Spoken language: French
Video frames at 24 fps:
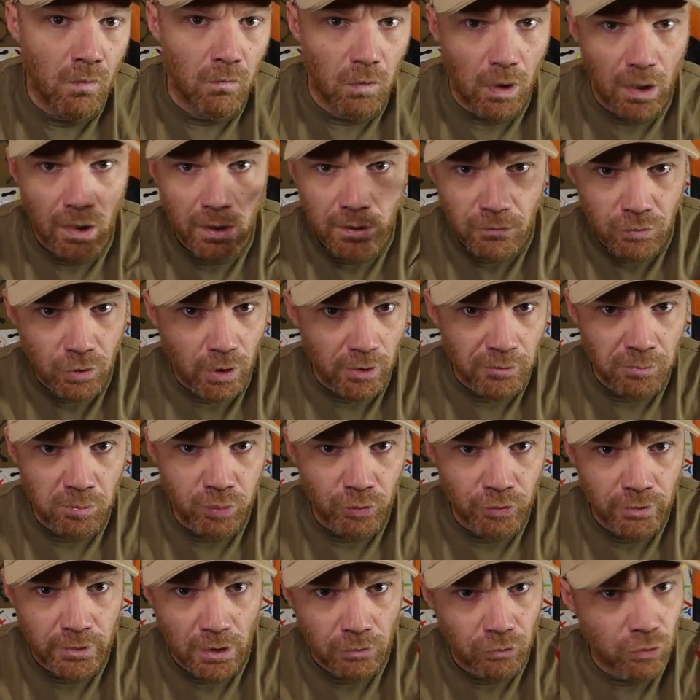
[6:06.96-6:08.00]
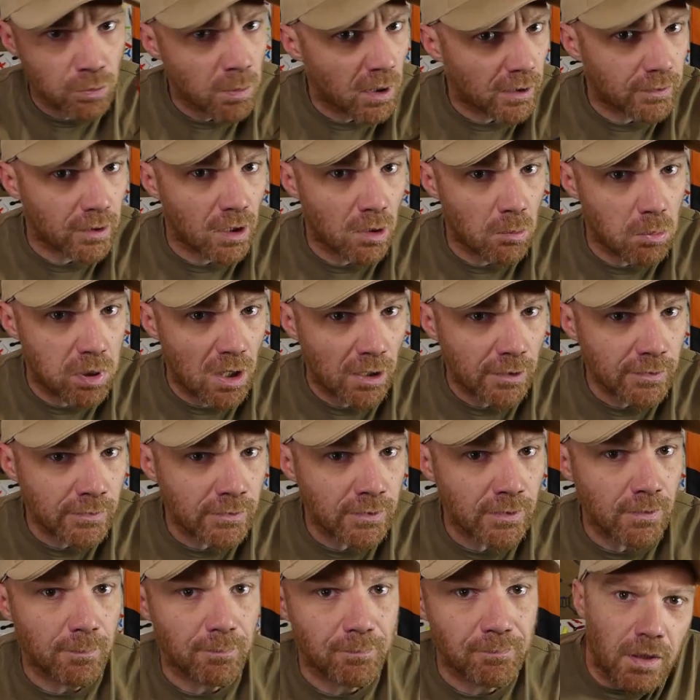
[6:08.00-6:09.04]
Voilà, il vous reste plus qu'à tout mettre en
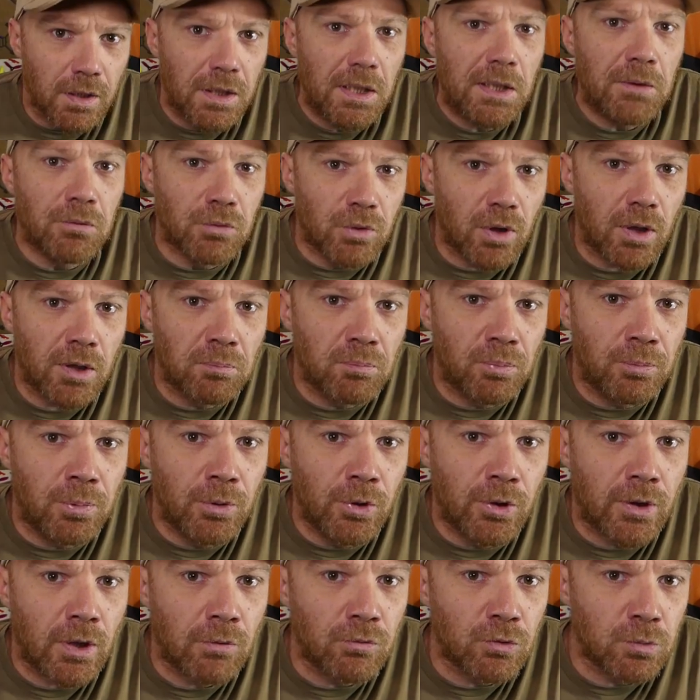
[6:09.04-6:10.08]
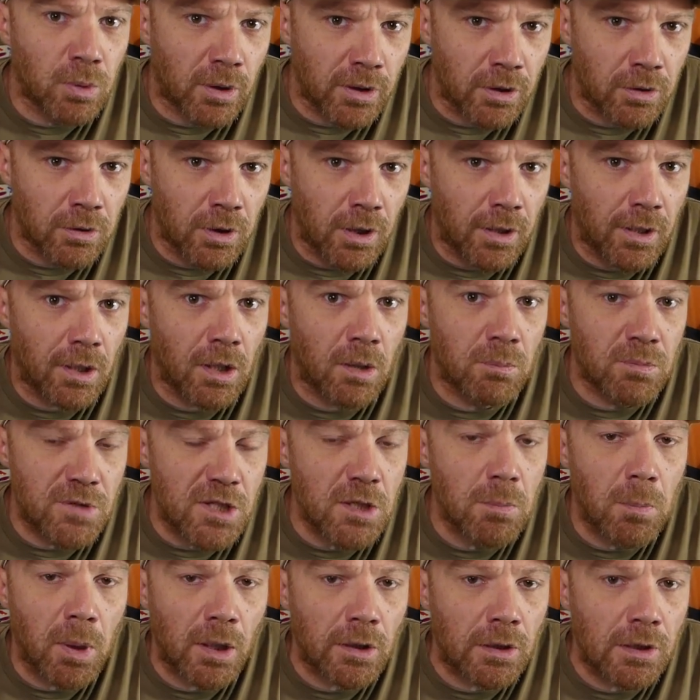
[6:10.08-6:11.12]
place. Il vous reste plus qu'à vous bricoler un
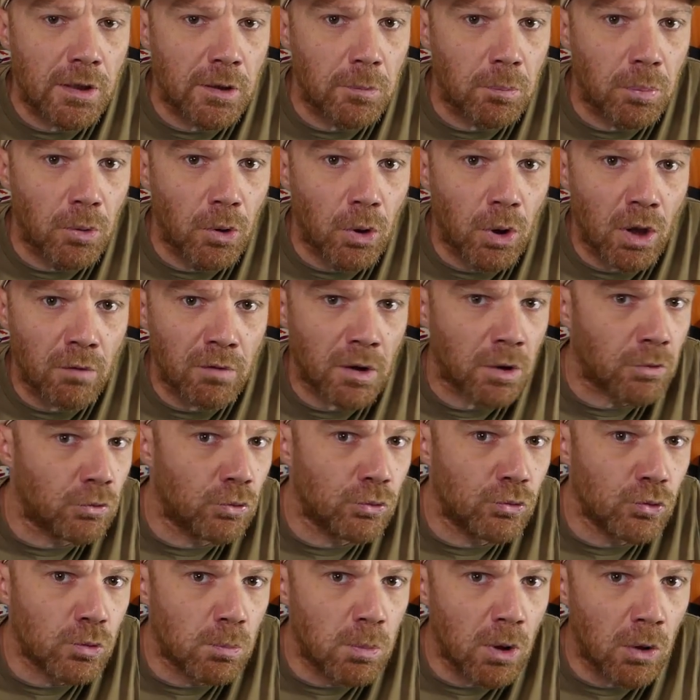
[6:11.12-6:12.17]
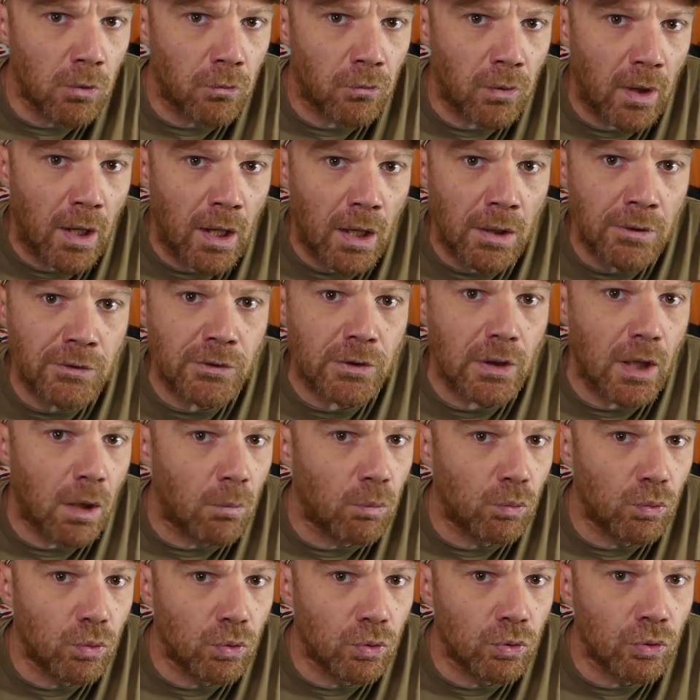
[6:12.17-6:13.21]
petit pas de lipo avec du double face, de la
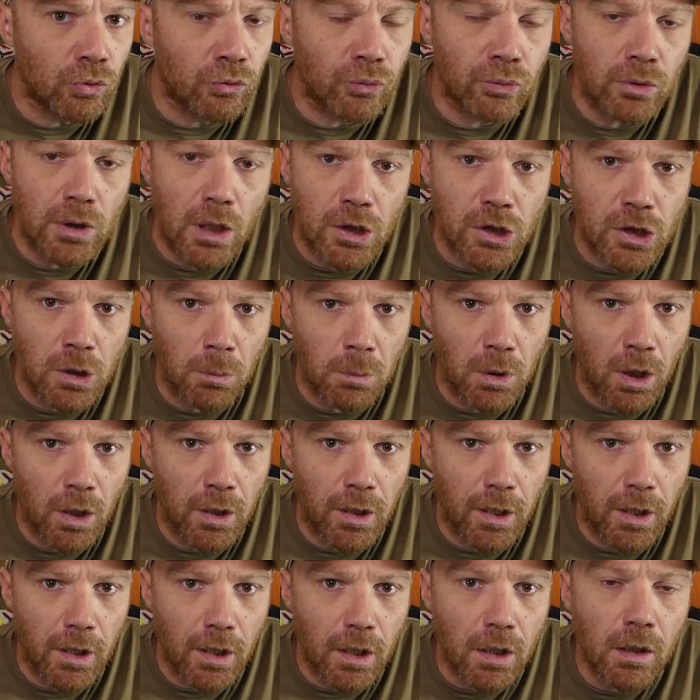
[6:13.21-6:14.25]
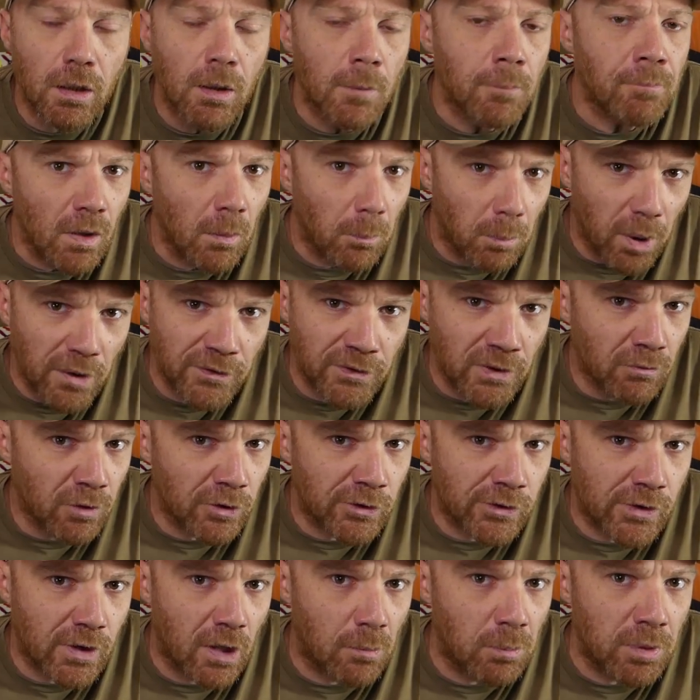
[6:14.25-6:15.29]
mousse ou de la chambre à air. Passez
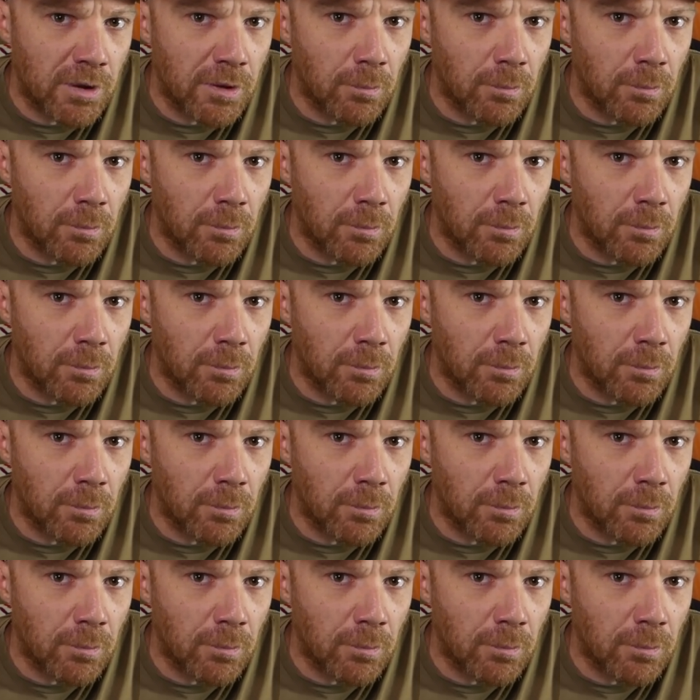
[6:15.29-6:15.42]
votre strap